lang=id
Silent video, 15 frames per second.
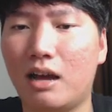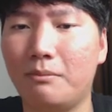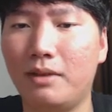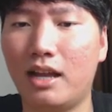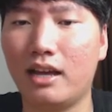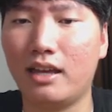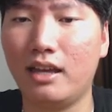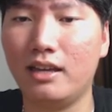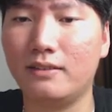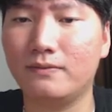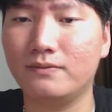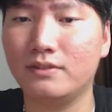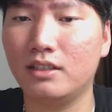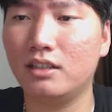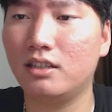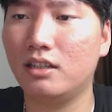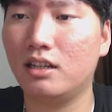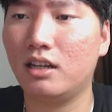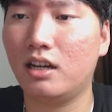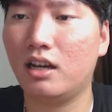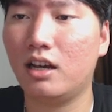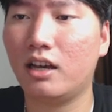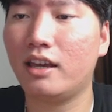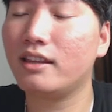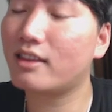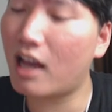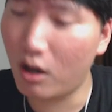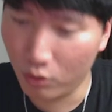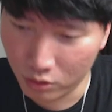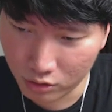ambil lagi.
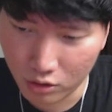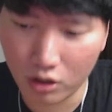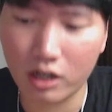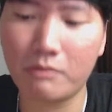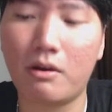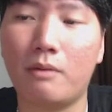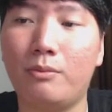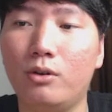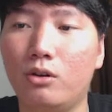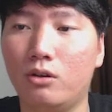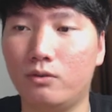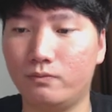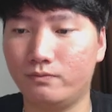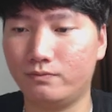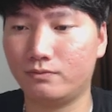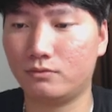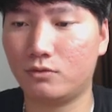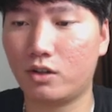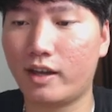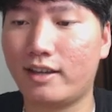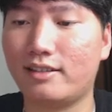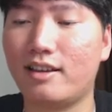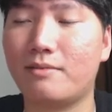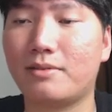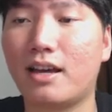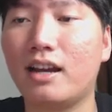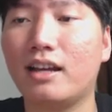Kita untung 50. Oke, siap.